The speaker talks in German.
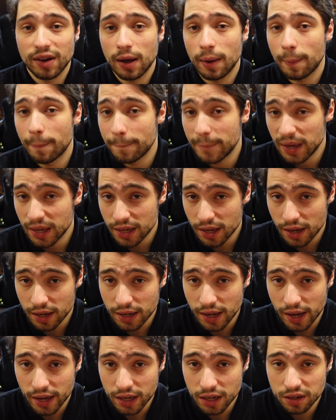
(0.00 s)
war mega
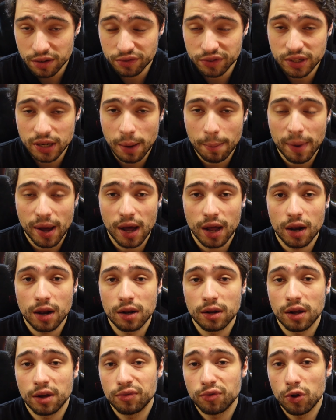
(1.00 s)
geil, wieder
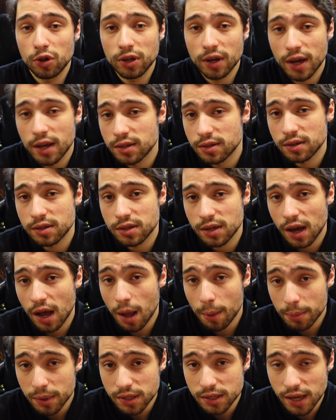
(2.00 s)
mal erfolgreichstes
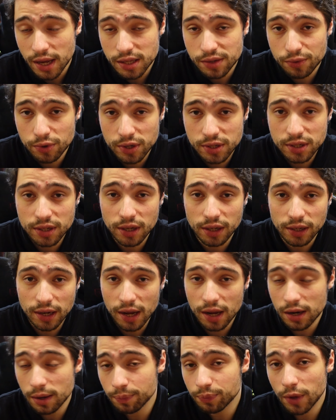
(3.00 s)
Jahr bis jetzt für diesen
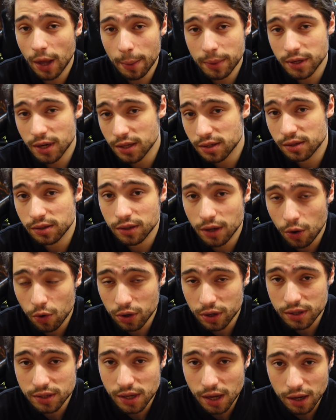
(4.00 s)
Kanal. Habe ich letztes Jahr
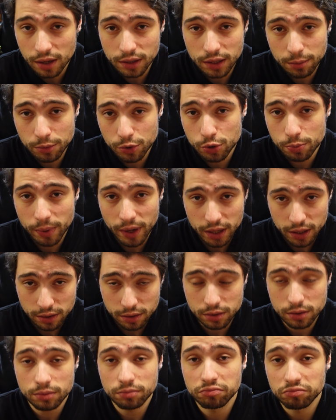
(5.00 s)
auch gesagt,
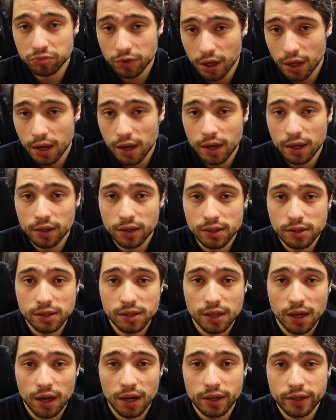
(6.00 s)
dementsprechend dieses
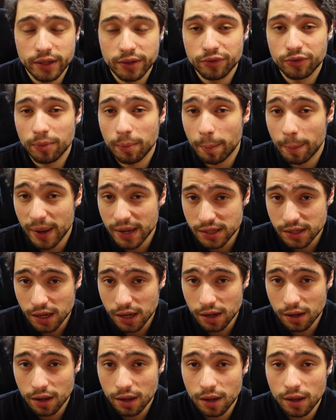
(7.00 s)
Jahr lief
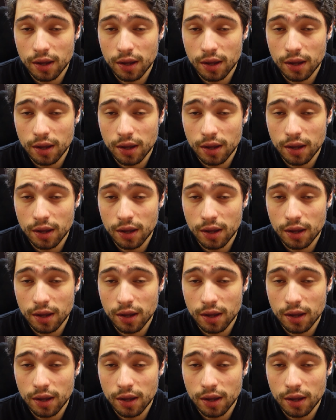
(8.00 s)
besser.